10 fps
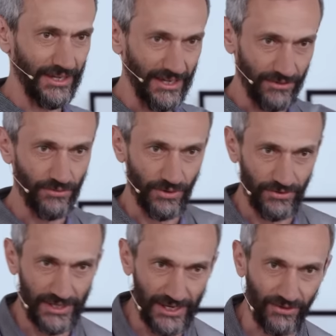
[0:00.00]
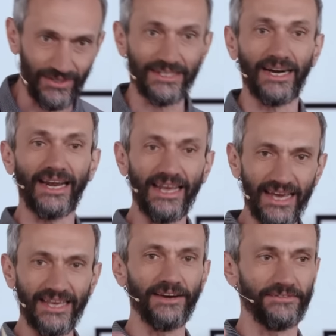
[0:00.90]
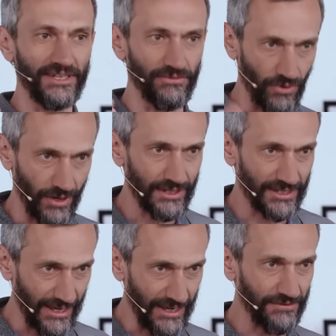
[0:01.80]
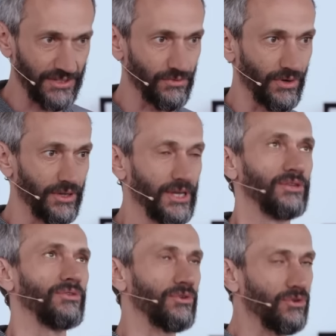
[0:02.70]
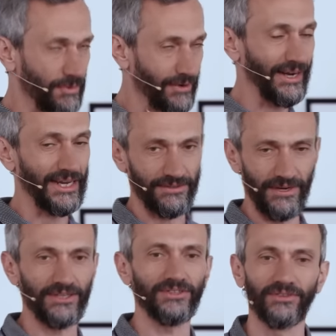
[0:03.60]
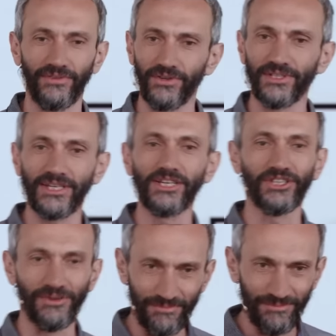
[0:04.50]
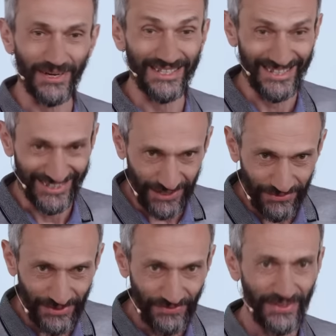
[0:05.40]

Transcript: таких двух людей, то скорее всего, скорее всего, ну, грубо говоря, с вероятностью 90 с лишним процентов,